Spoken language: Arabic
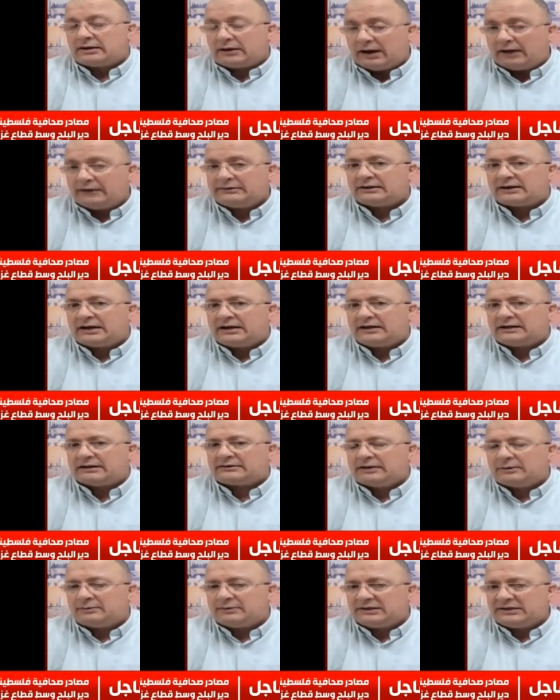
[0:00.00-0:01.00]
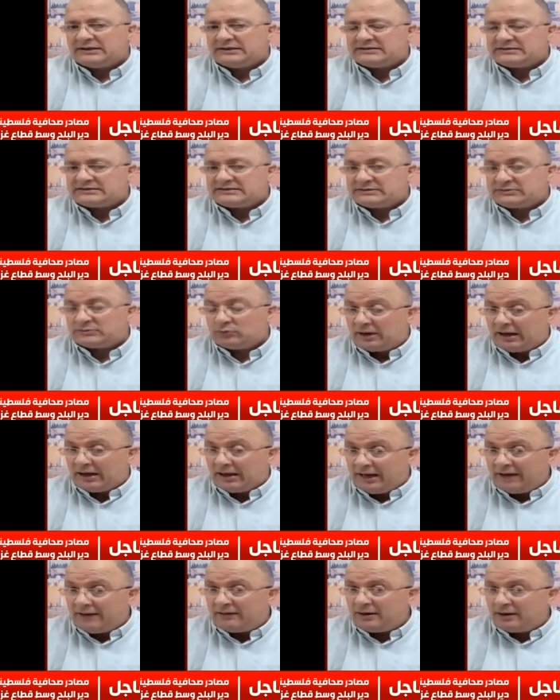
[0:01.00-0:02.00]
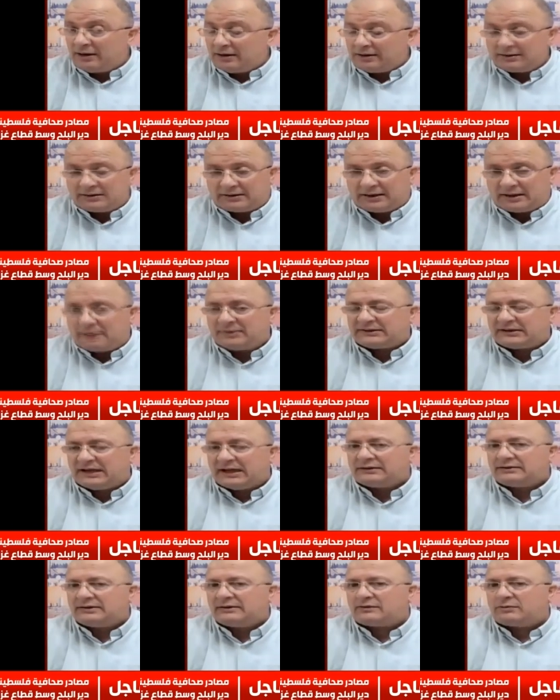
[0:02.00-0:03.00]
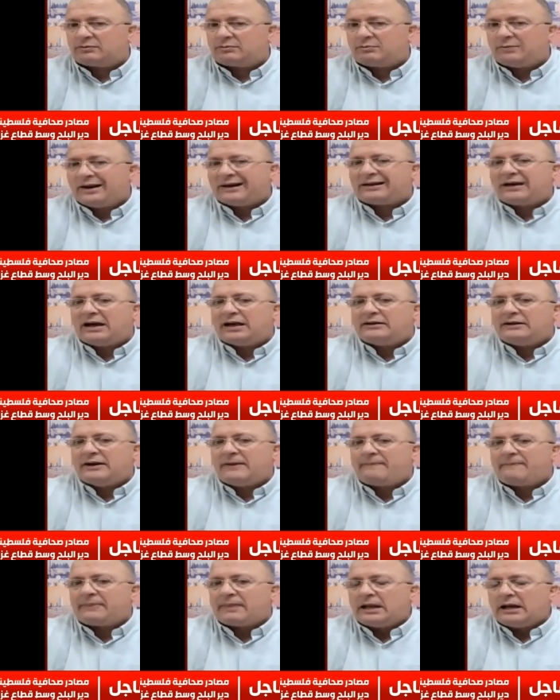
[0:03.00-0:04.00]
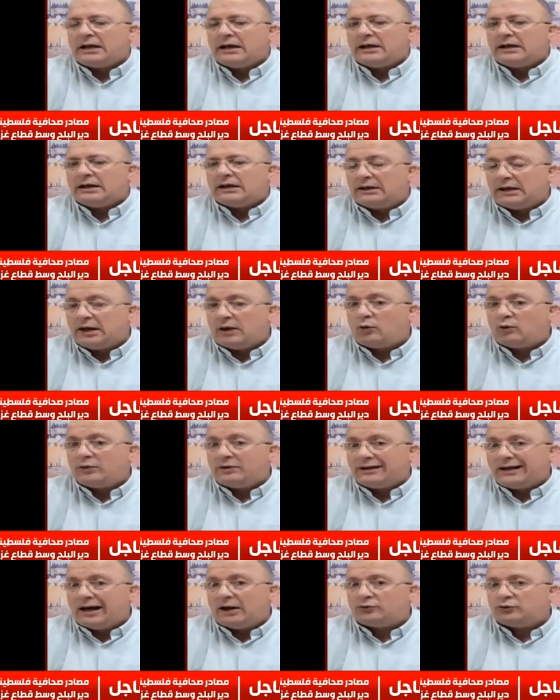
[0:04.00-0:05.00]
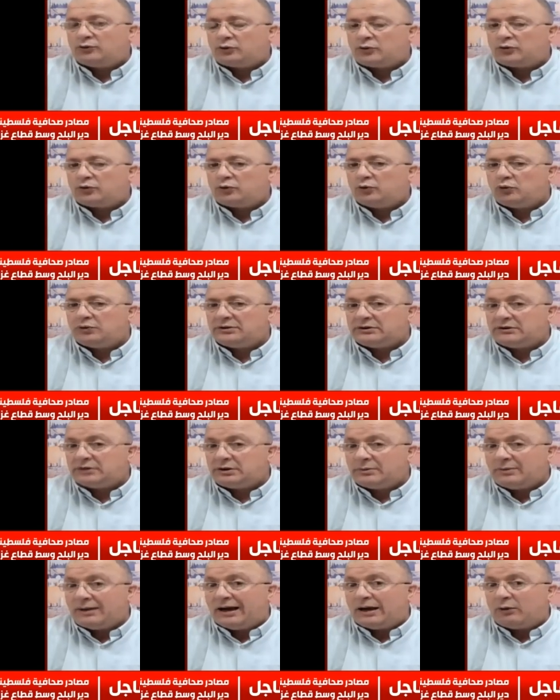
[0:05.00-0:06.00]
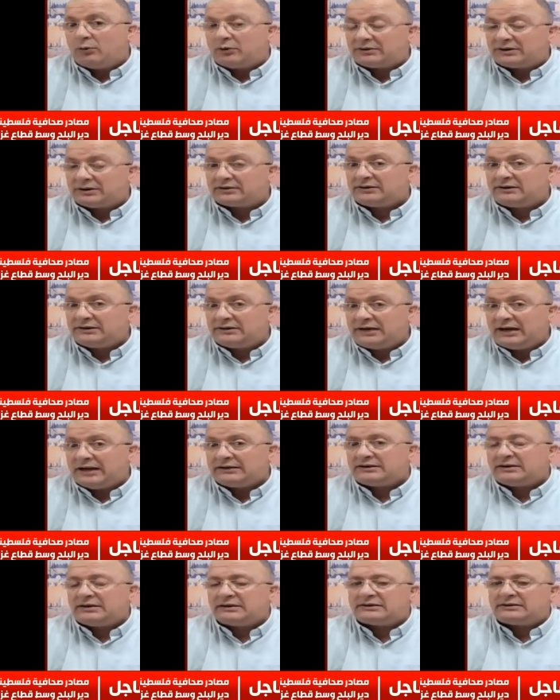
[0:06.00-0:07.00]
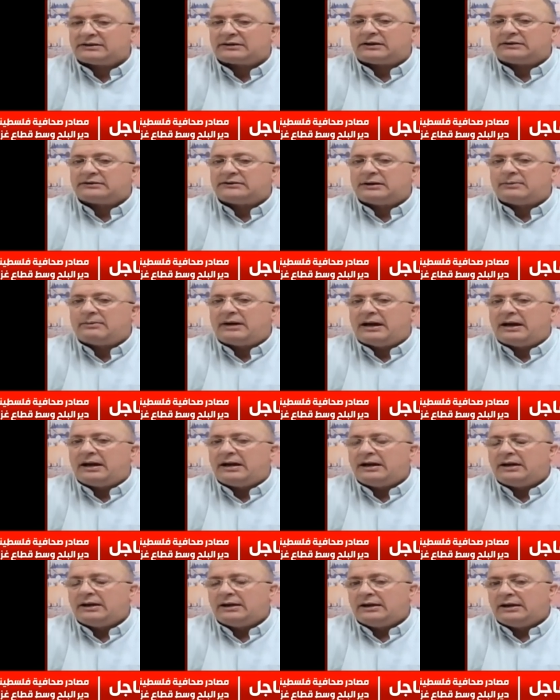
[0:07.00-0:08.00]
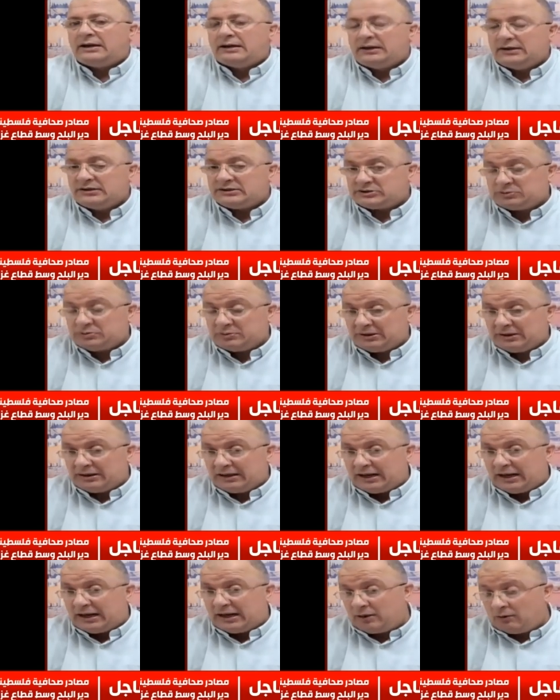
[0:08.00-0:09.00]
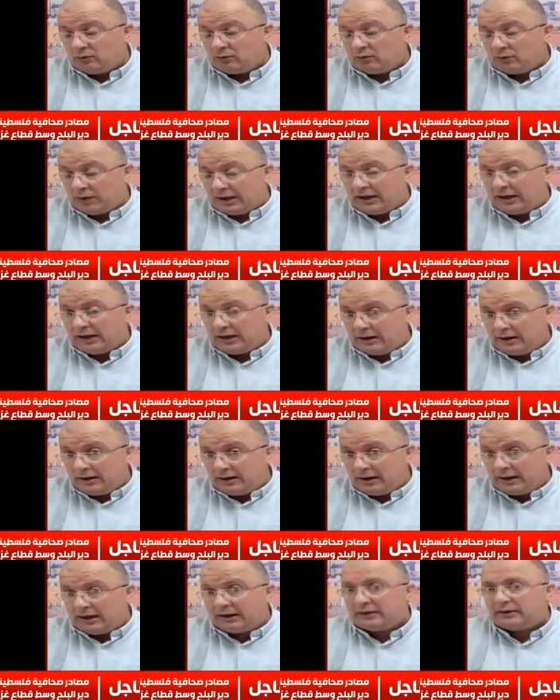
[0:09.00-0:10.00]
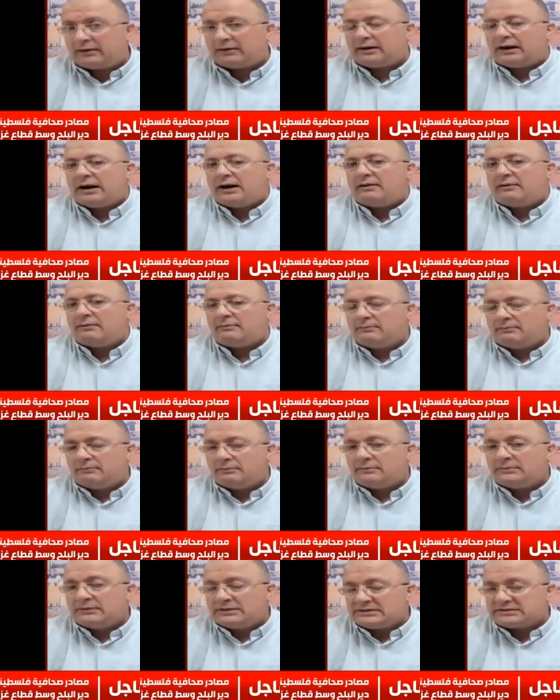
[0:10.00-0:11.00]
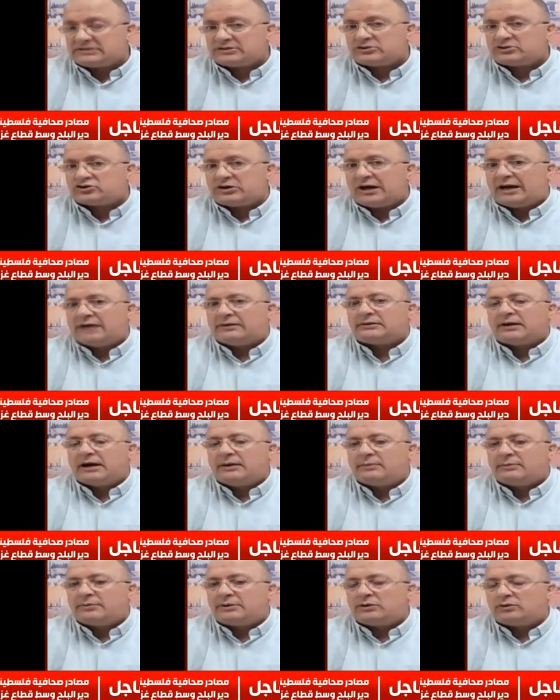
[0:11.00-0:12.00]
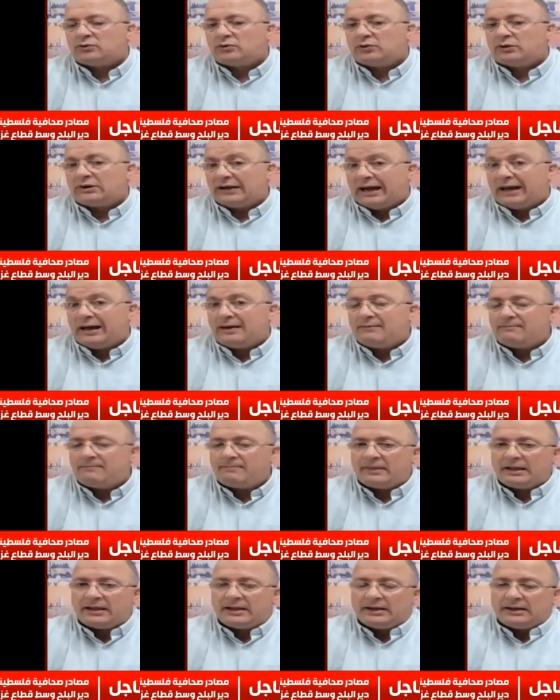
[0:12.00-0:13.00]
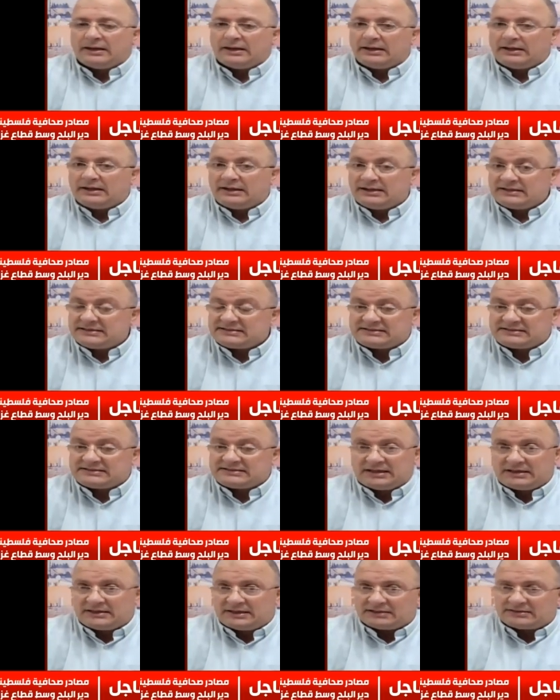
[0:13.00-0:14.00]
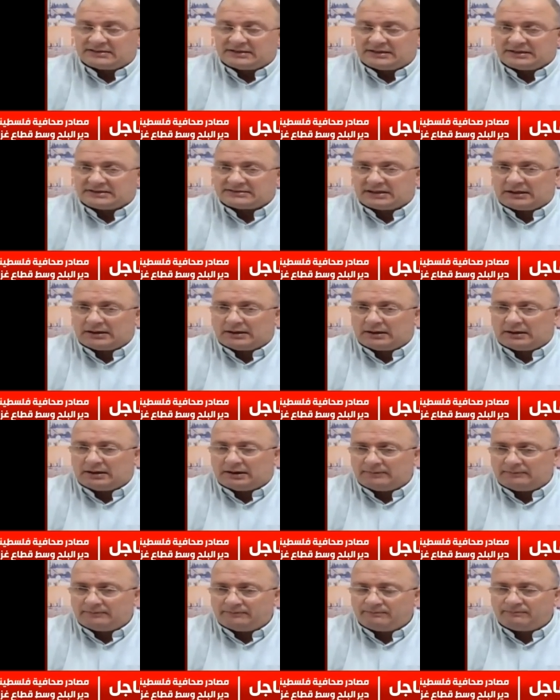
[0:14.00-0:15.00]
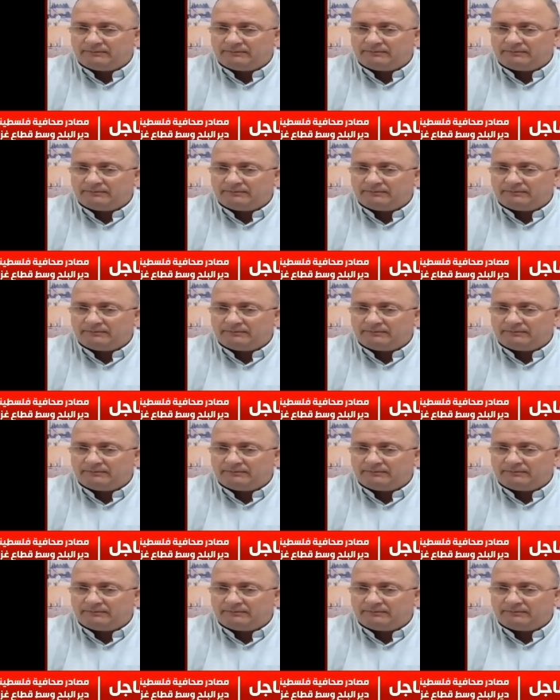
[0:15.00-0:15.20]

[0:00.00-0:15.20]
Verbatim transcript: قادر على التمييز وهذا كما تحدث ما كان له ليحدث دون الدماء والتضحيات التي قدمها حزب الله واخرها استشهاد امينه العام آه، السيد حسن نصر الله.